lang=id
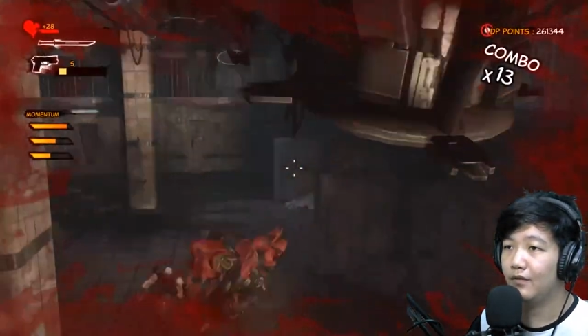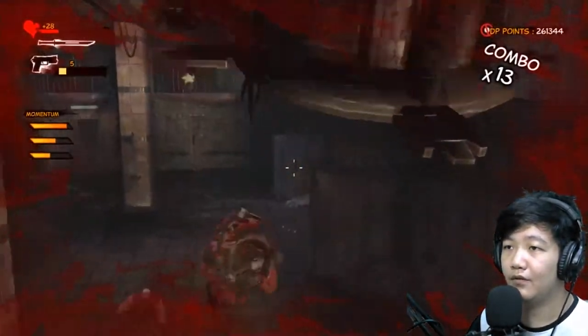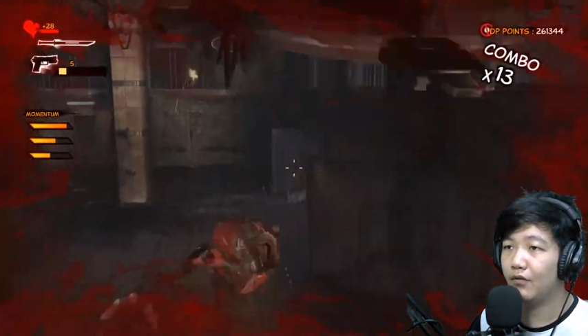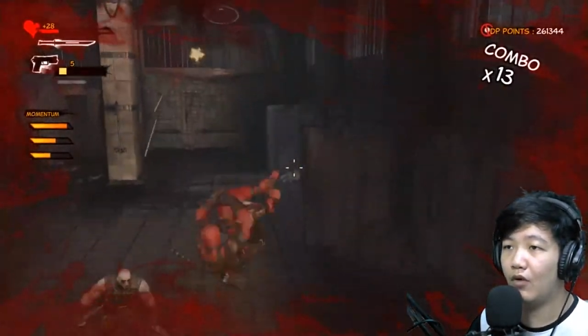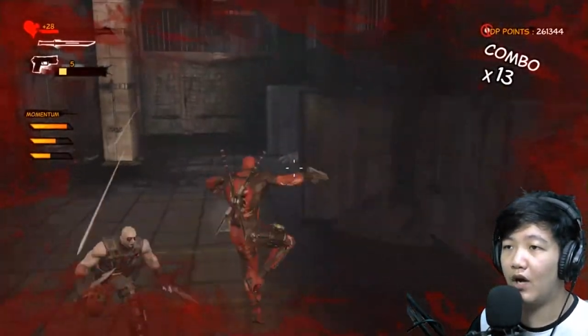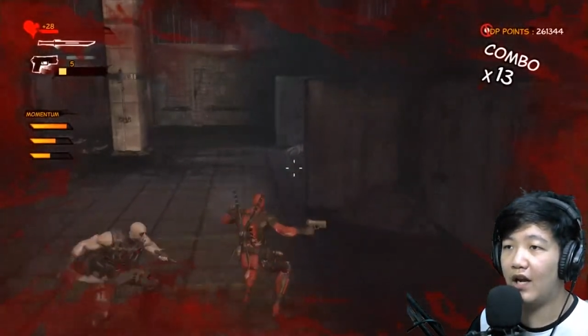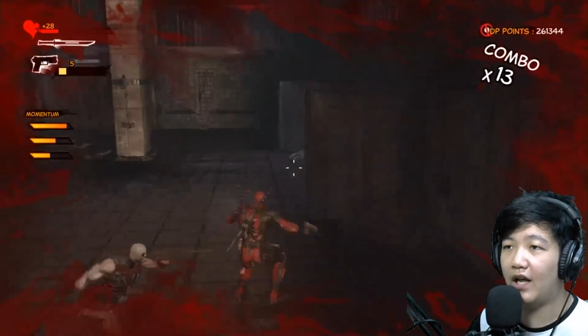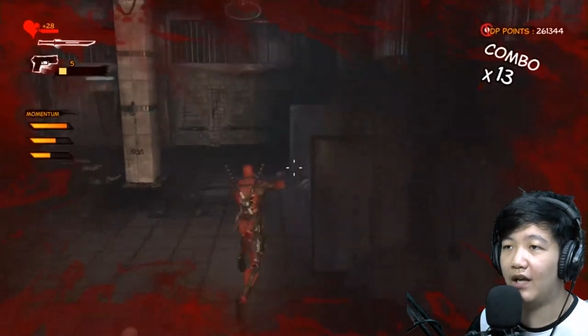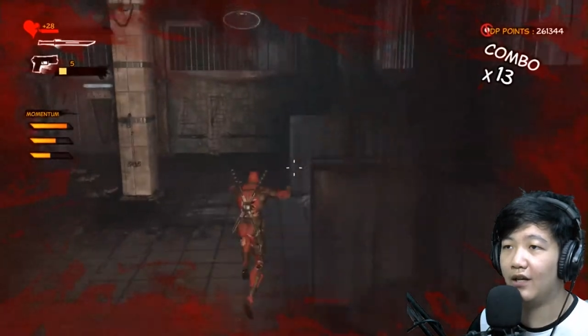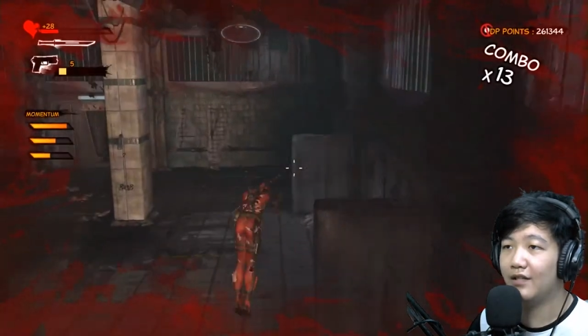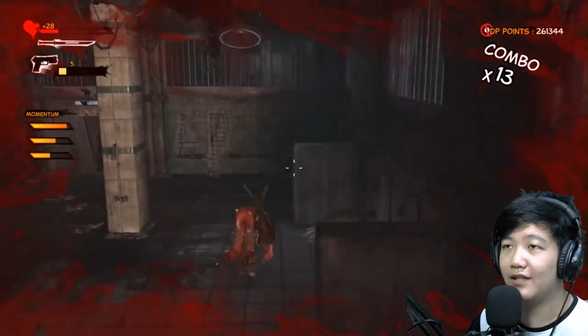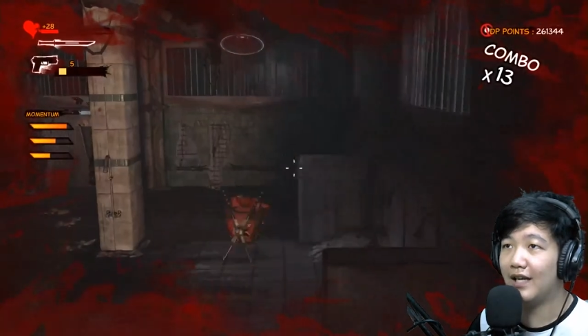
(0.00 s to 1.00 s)
walah
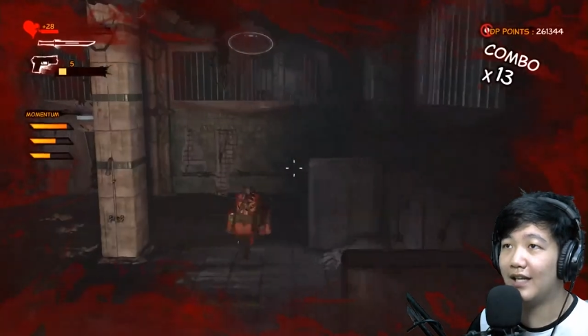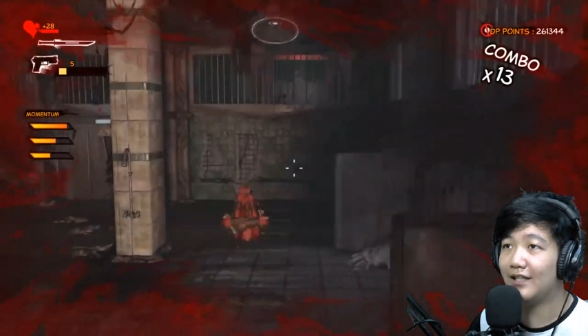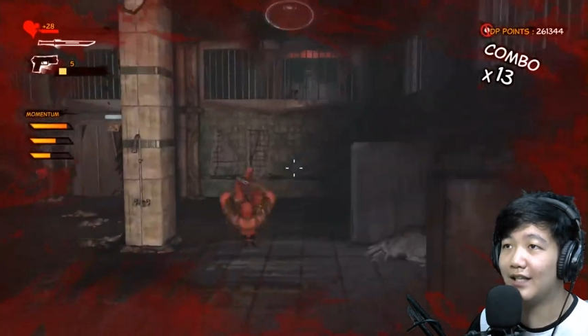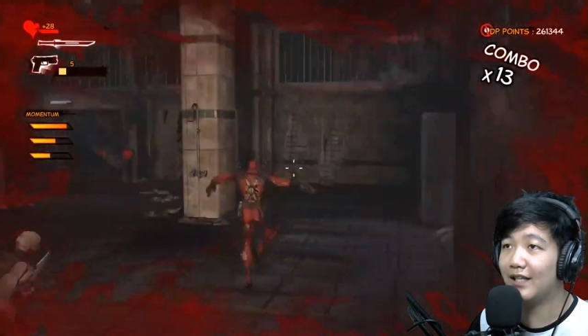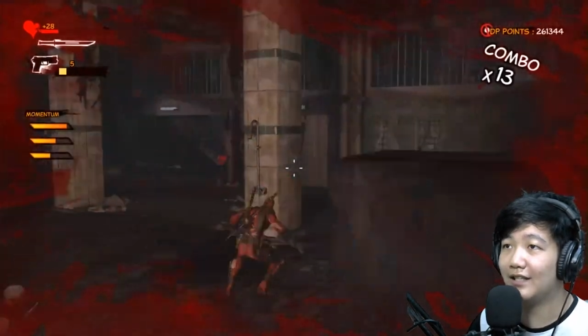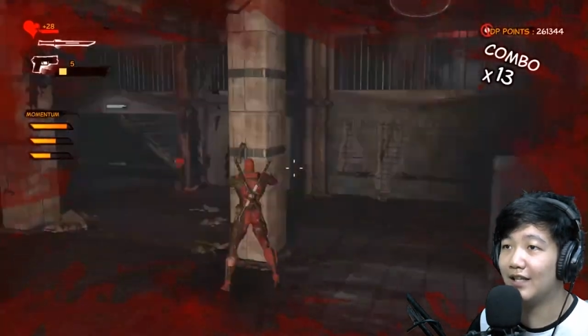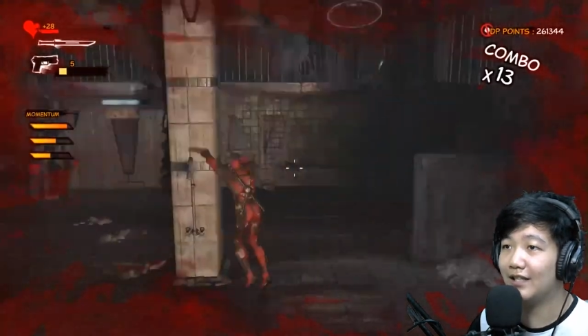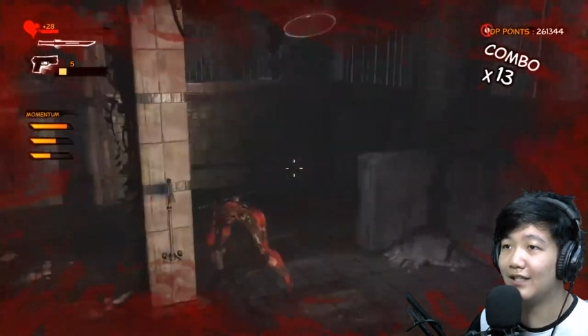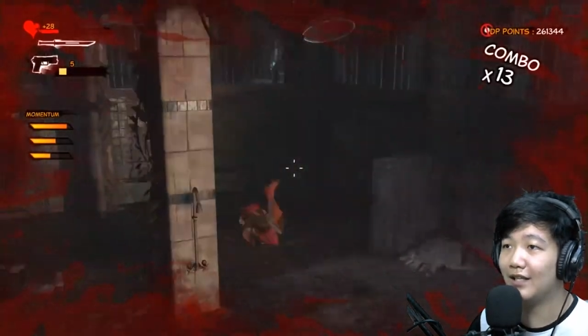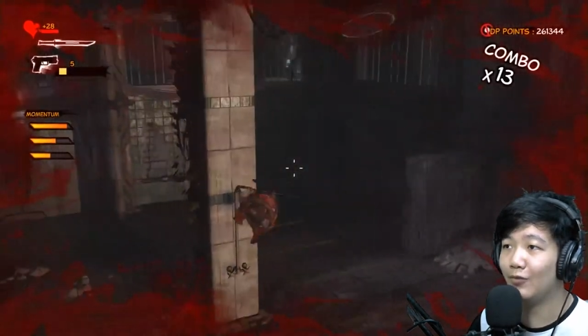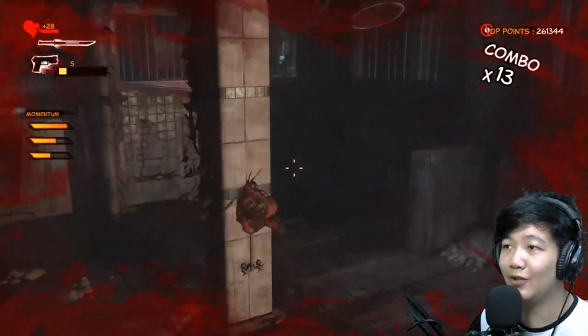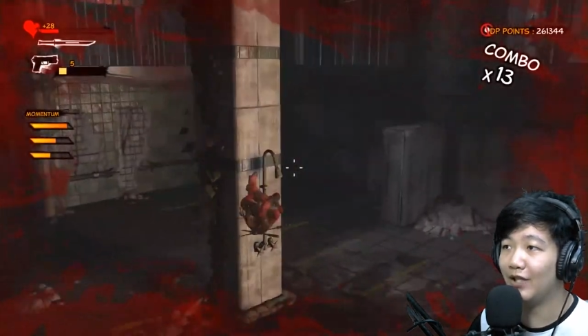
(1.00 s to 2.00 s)
sekarat sekarat sekarat
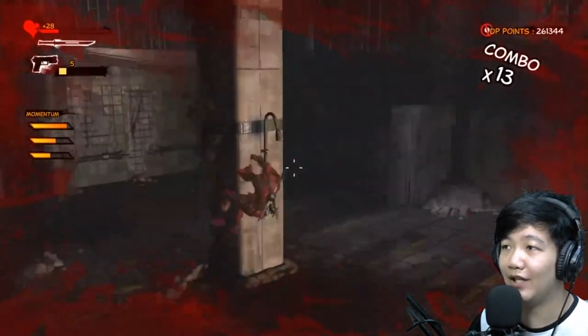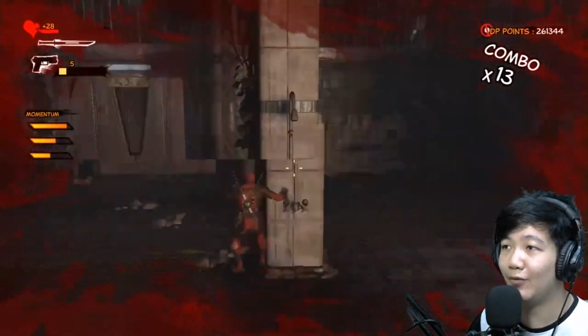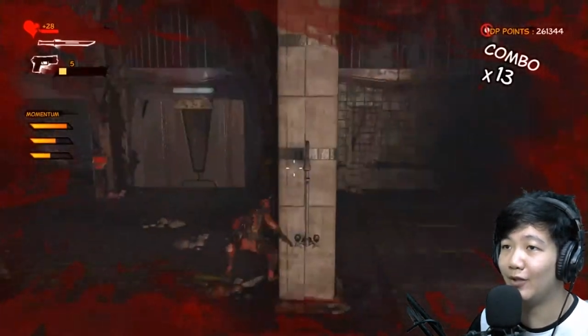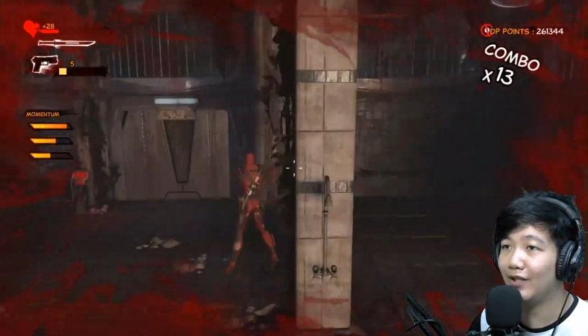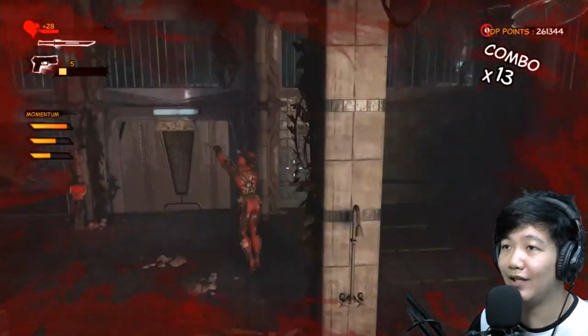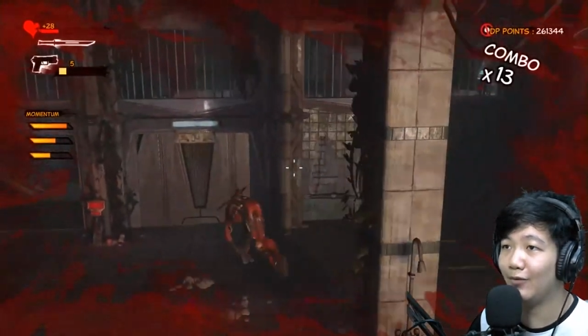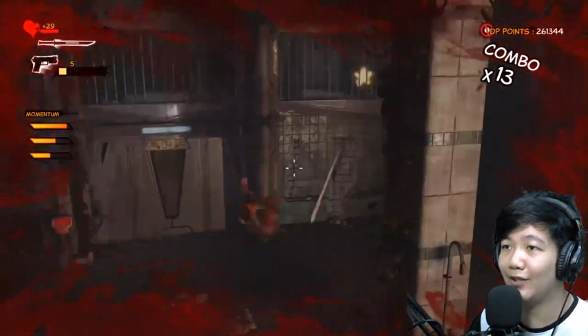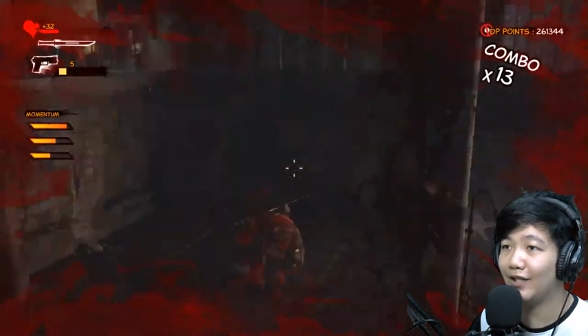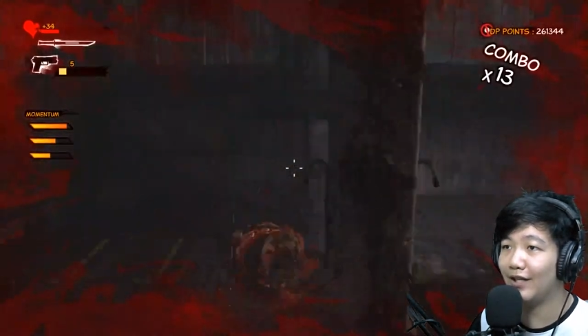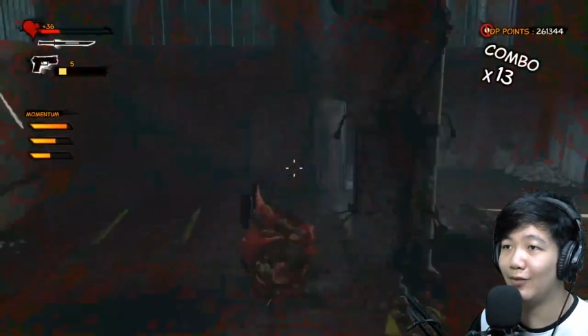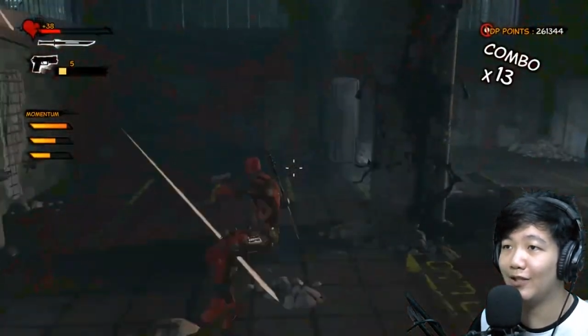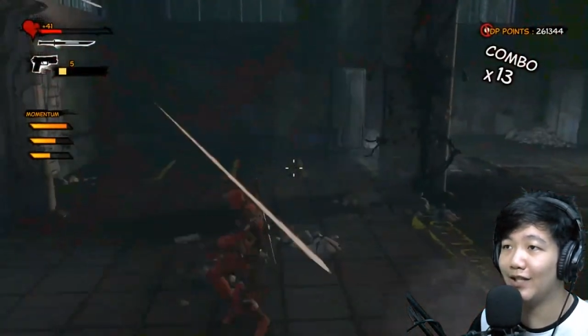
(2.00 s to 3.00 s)
sekarat what the hell what the hell what the
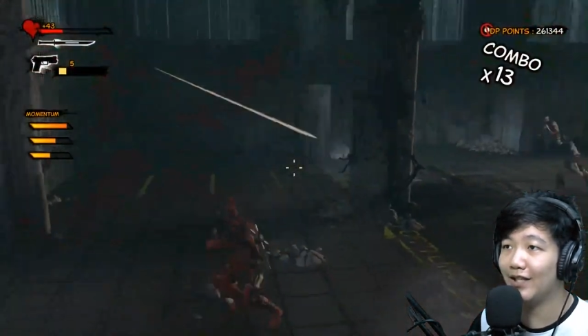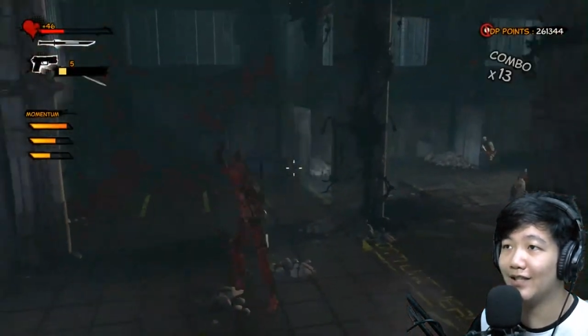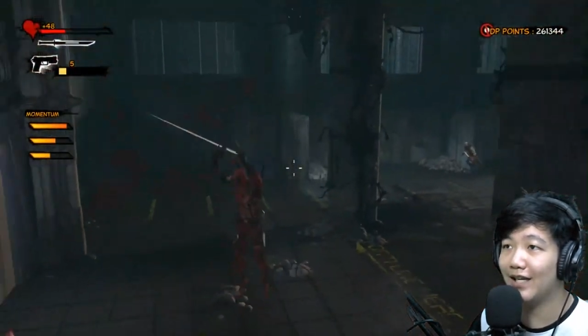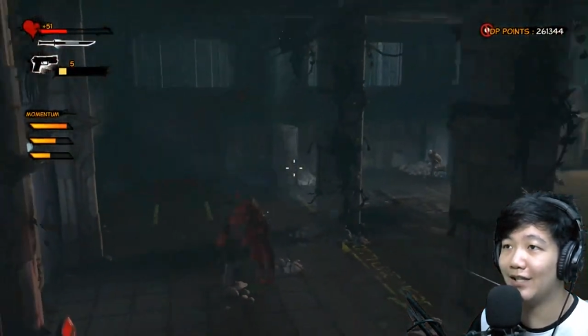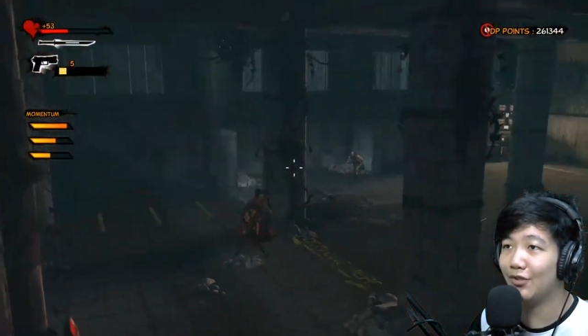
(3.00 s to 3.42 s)
hell what the hell sekarat